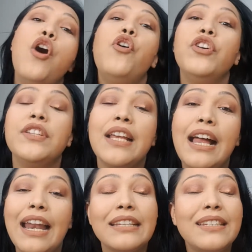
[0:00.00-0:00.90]
Und
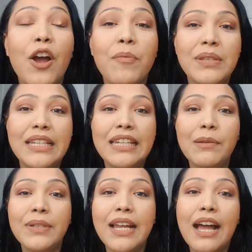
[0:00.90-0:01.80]
äh, lasst ihr auch ein bisschen
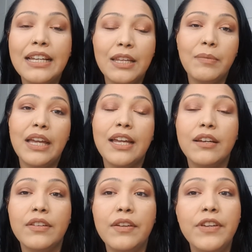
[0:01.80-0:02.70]
Liebe da, indem ihr
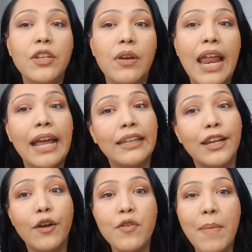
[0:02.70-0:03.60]
ihr, ihr Video liked,
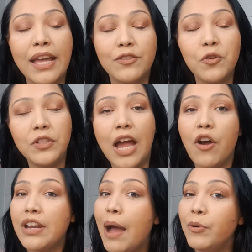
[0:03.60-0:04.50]
genau wie meins. Und ihr
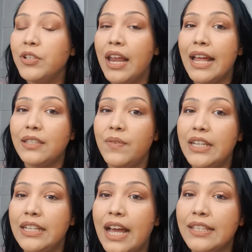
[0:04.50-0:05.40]
auch ein Abo da lasst, wenn
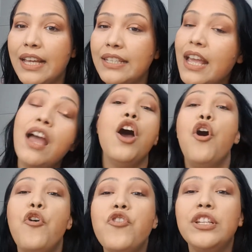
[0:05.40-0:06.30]
ihr da seid.
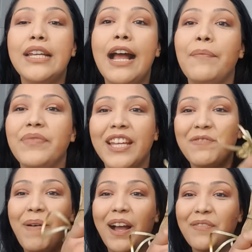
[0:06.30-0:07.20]
Und ähm,
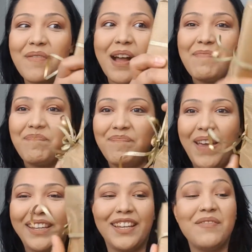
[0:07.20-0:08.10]
jetzt packen wir mal
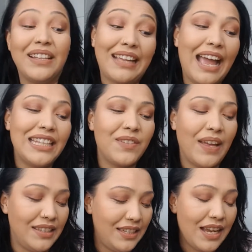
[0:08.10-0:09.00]
Päckchen Nummer
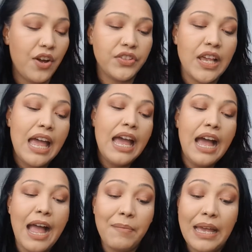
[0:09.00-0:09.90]
23 aus.
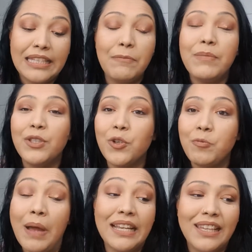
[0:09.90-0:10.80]
Ähm, es hat mir so
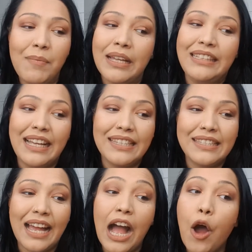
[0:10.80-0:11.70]
Spaß gemacht, die
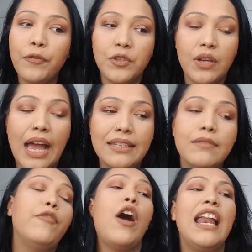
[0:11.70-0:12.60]
ganzen Sachen
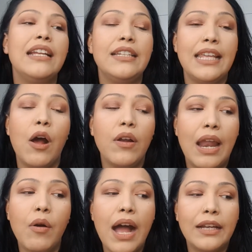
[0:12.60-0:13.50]
aufzureißen. Vor allen Dingen, ja,
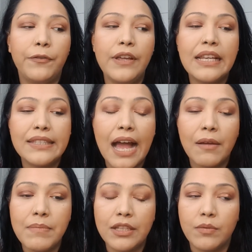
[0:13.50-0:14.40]
Laura hat viele
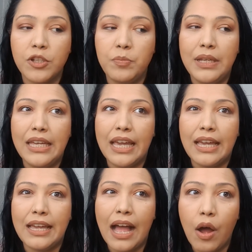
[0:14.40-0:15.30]
Sachen mir zum Beispiel
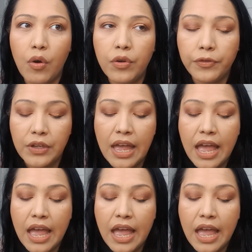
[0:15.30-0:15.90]
gekauft,